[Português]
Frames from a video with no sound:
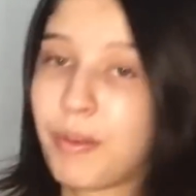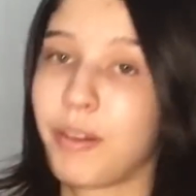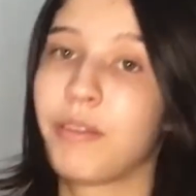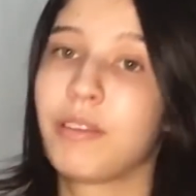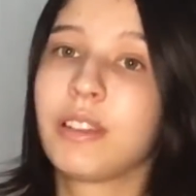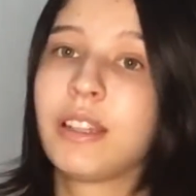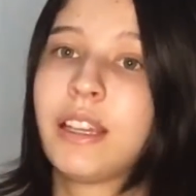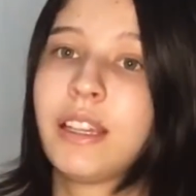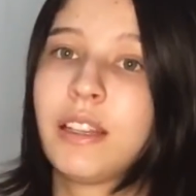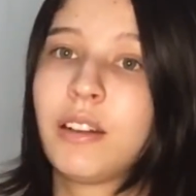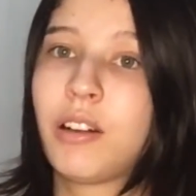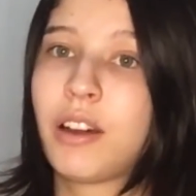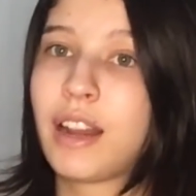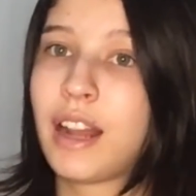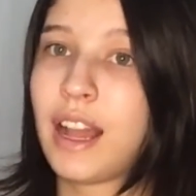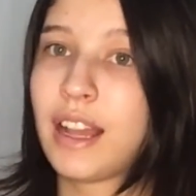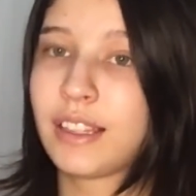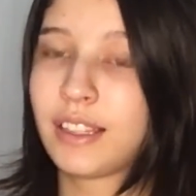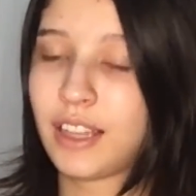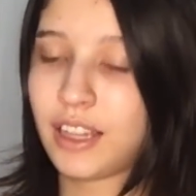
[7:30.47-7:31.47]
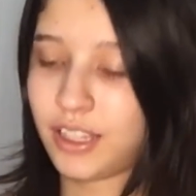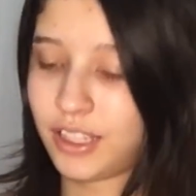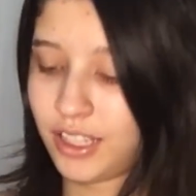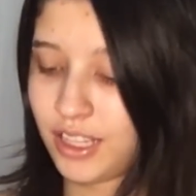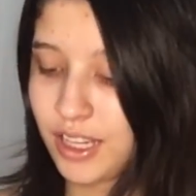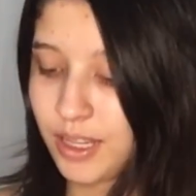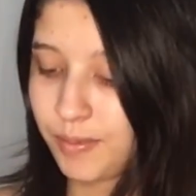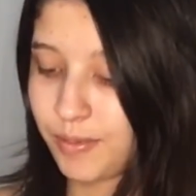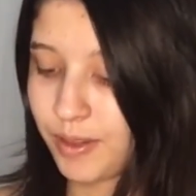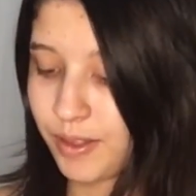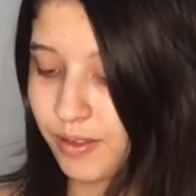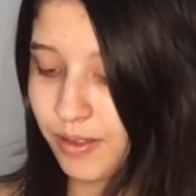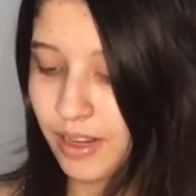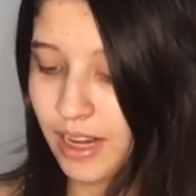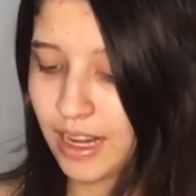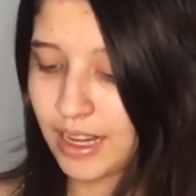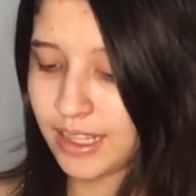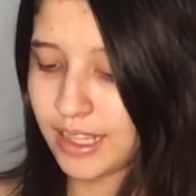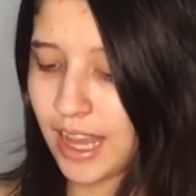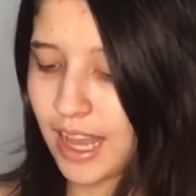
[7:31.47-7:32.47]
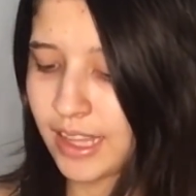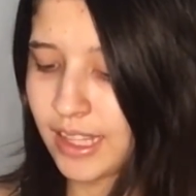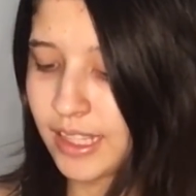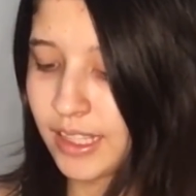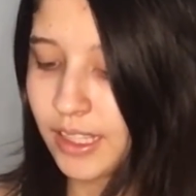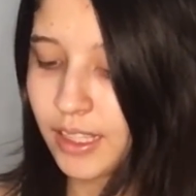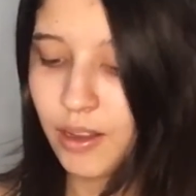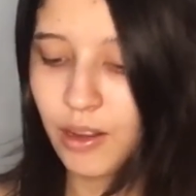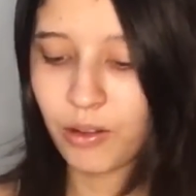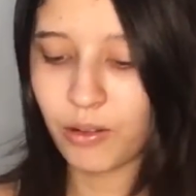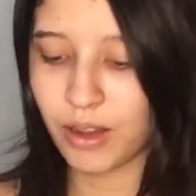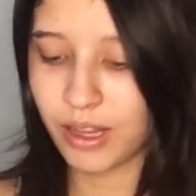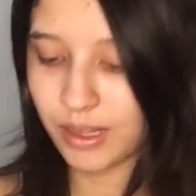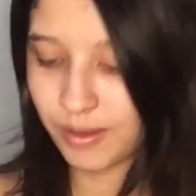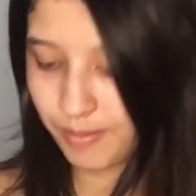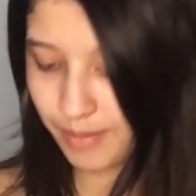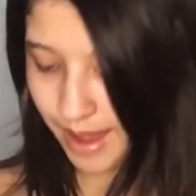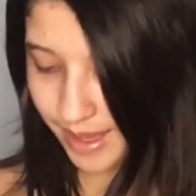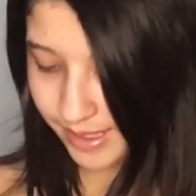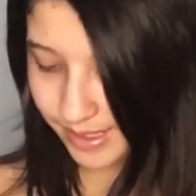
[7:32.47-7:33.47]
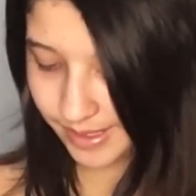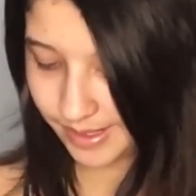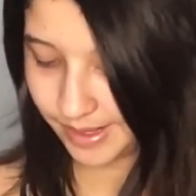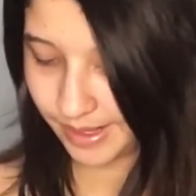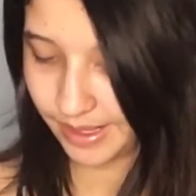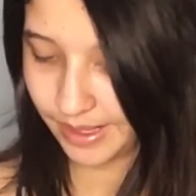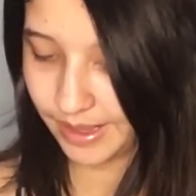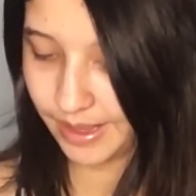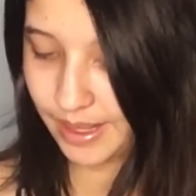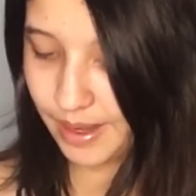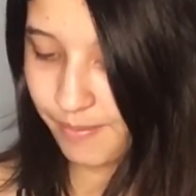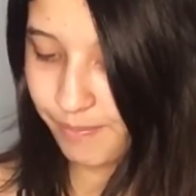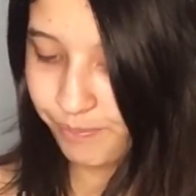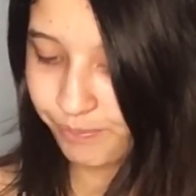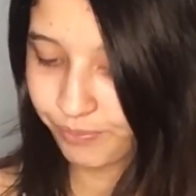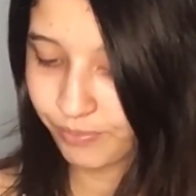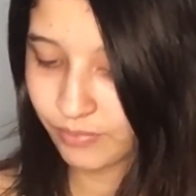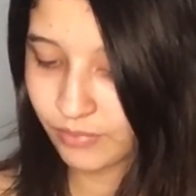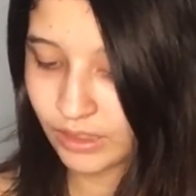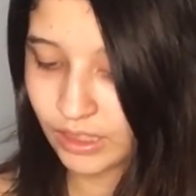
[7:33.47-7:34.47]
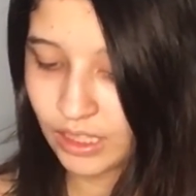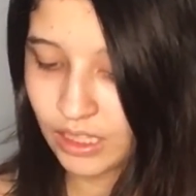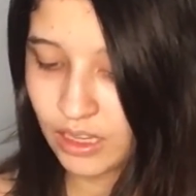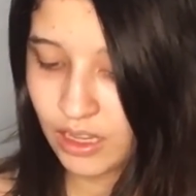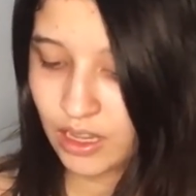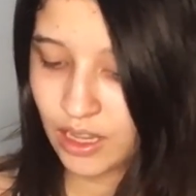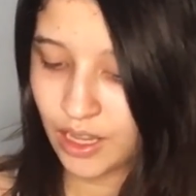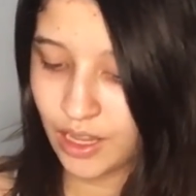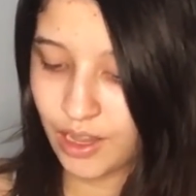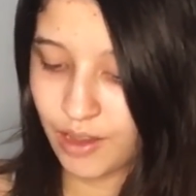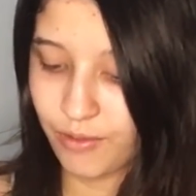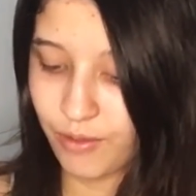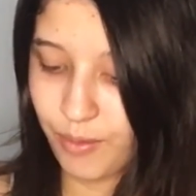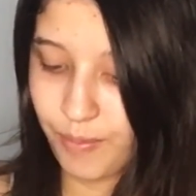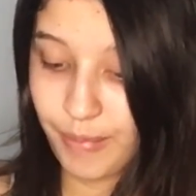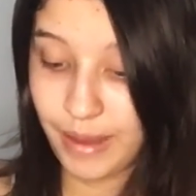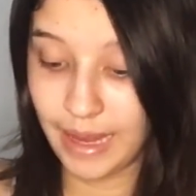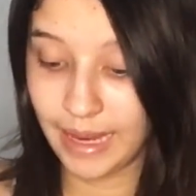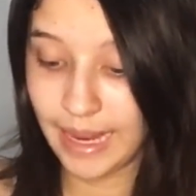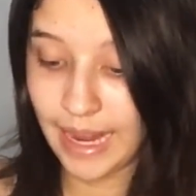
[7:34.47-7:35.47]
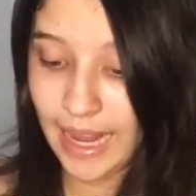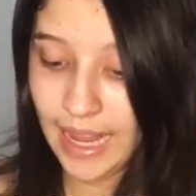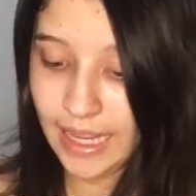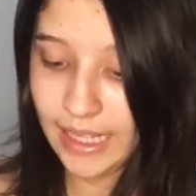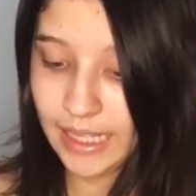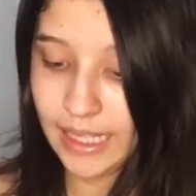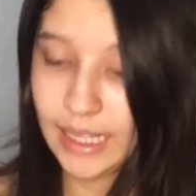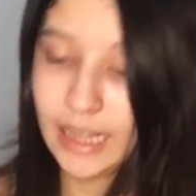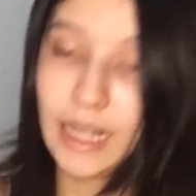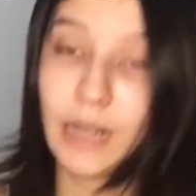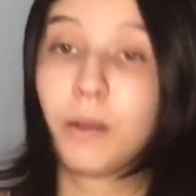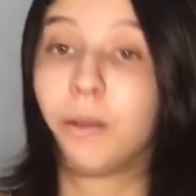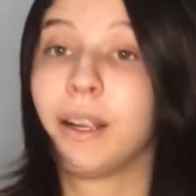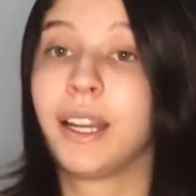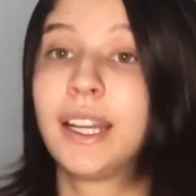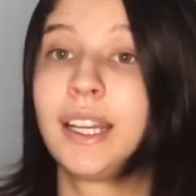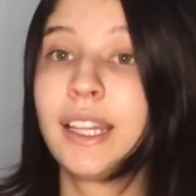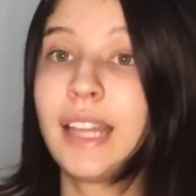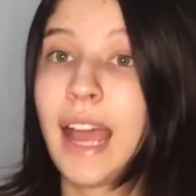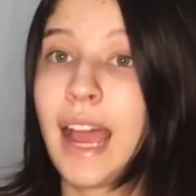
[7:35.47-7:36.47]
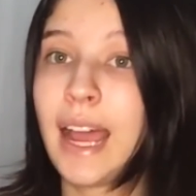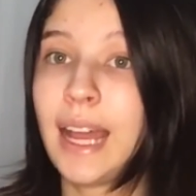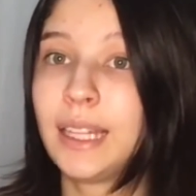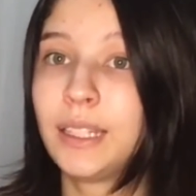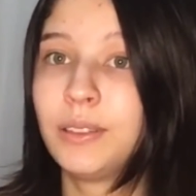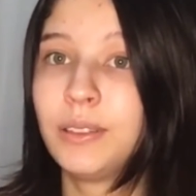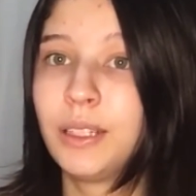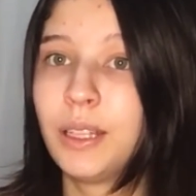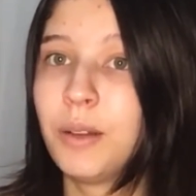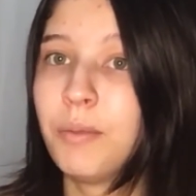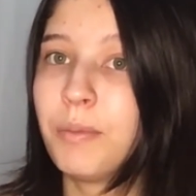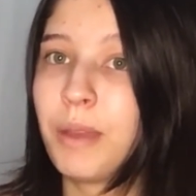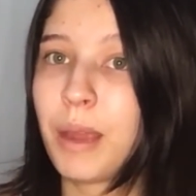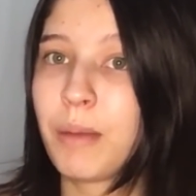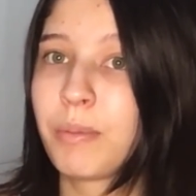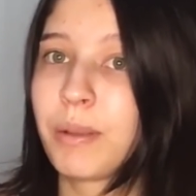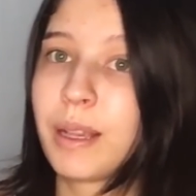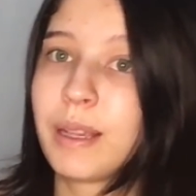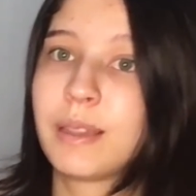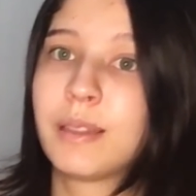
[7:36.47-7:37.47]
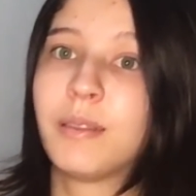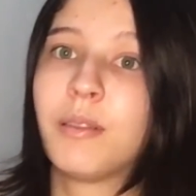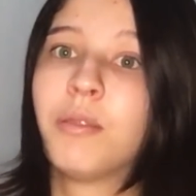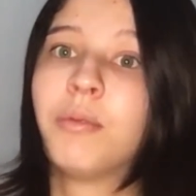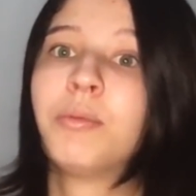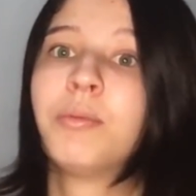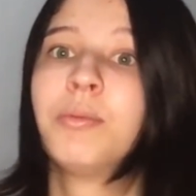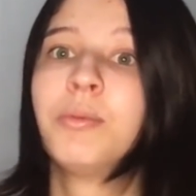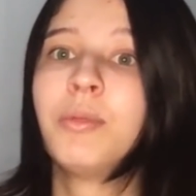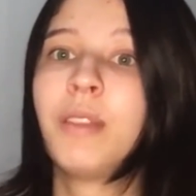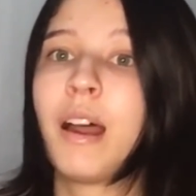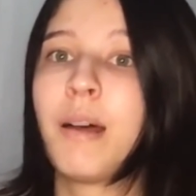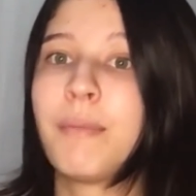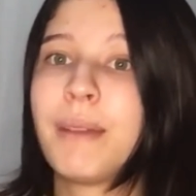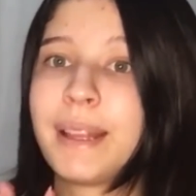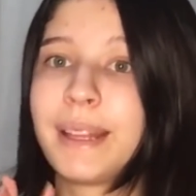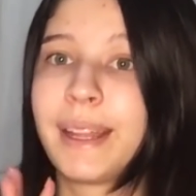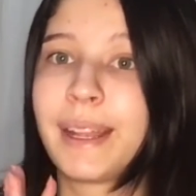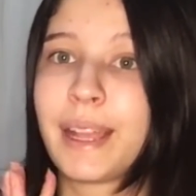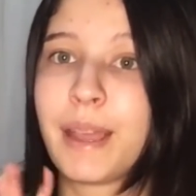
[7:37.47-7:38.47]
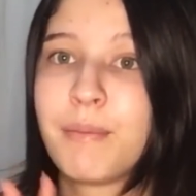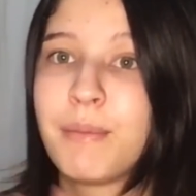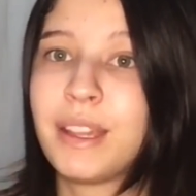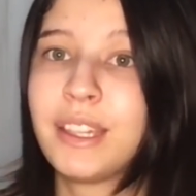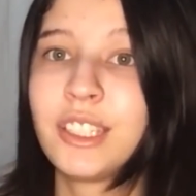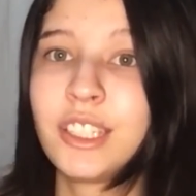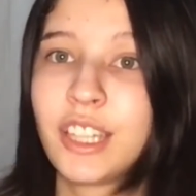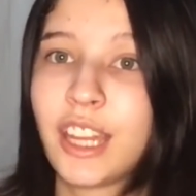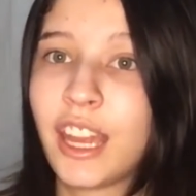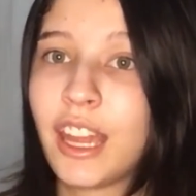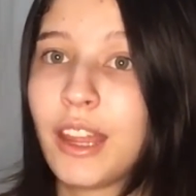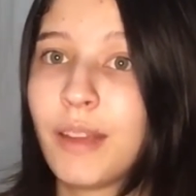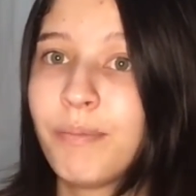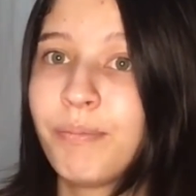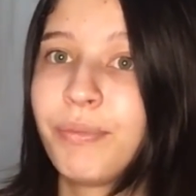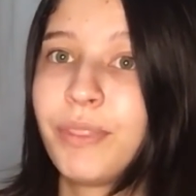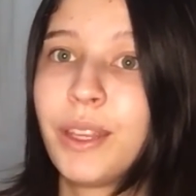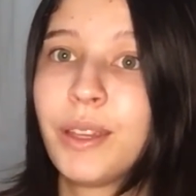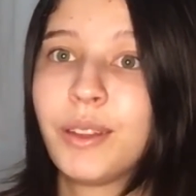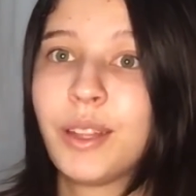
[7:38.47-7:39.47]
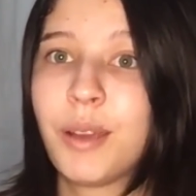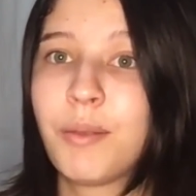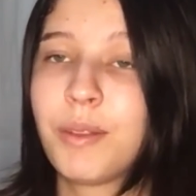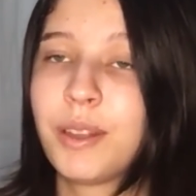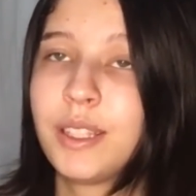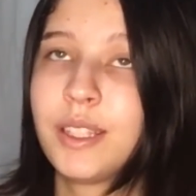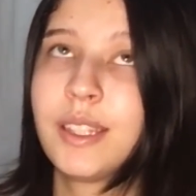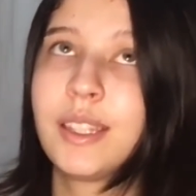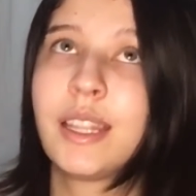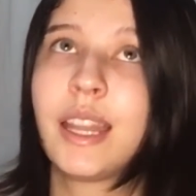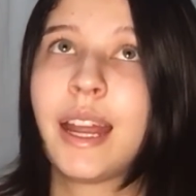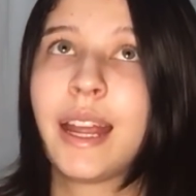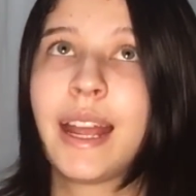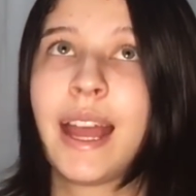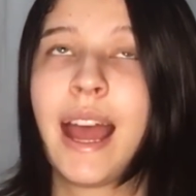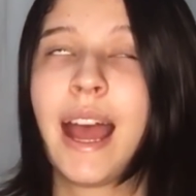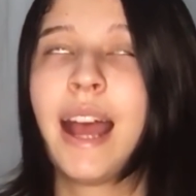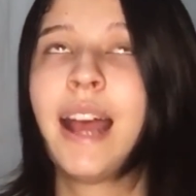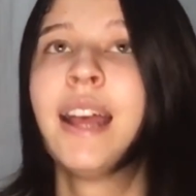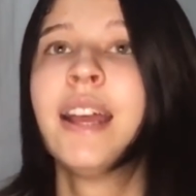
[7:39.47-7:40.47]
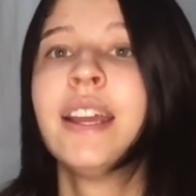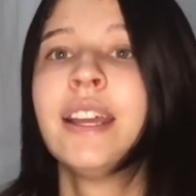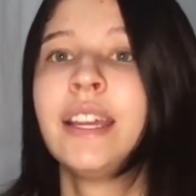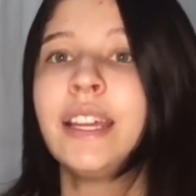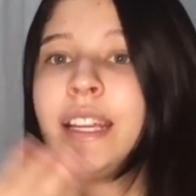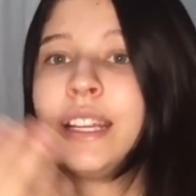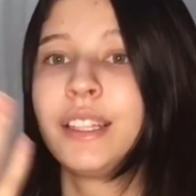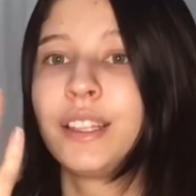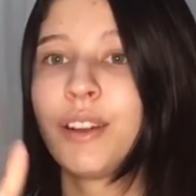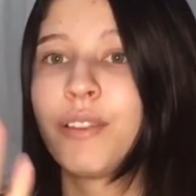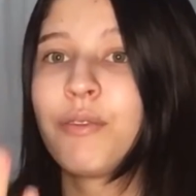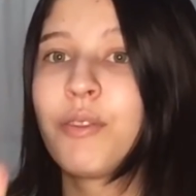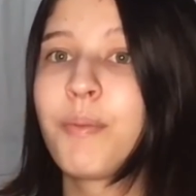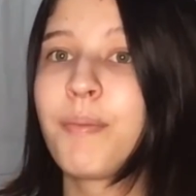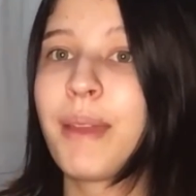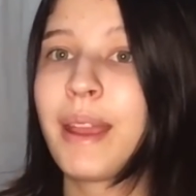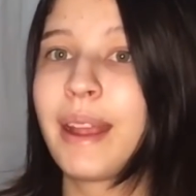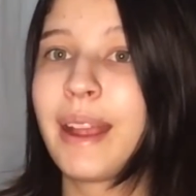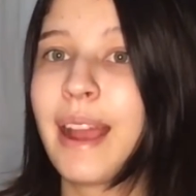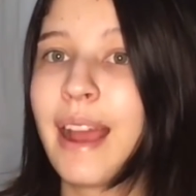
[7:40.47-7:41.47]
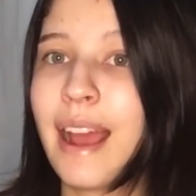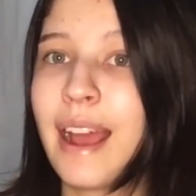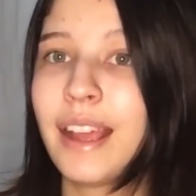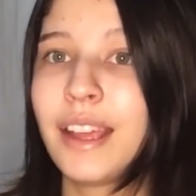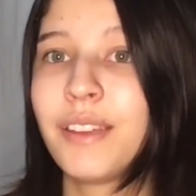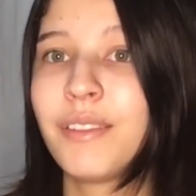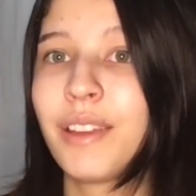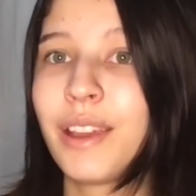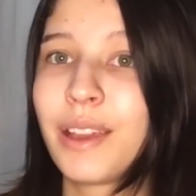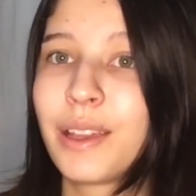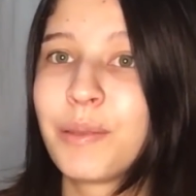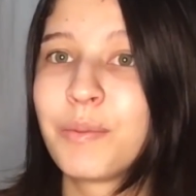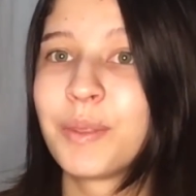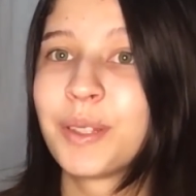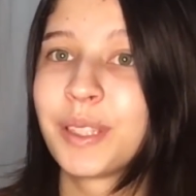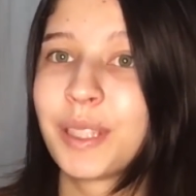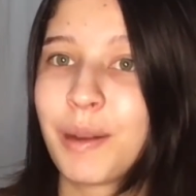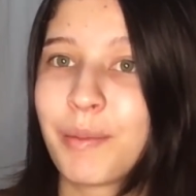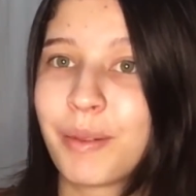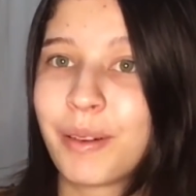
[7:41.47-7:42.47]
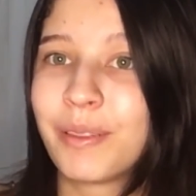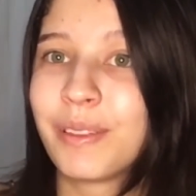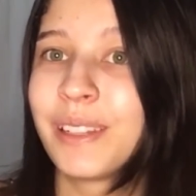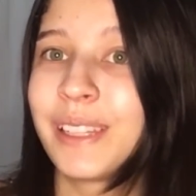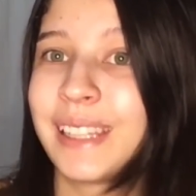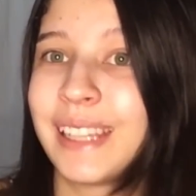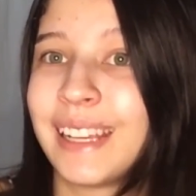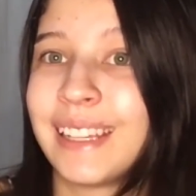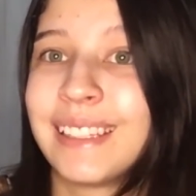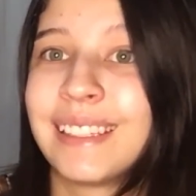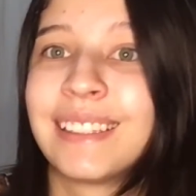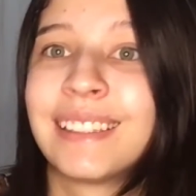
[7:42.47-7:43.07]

vocês agora as caixinhas personalizadas, que é uma coisa mais linda. Eu vou pegar ali que tá guardado também, porque senão a mãe tem que mexer e eu tenho medo de estragar. Então vou pegar e venho aqui mostrar pra vocês.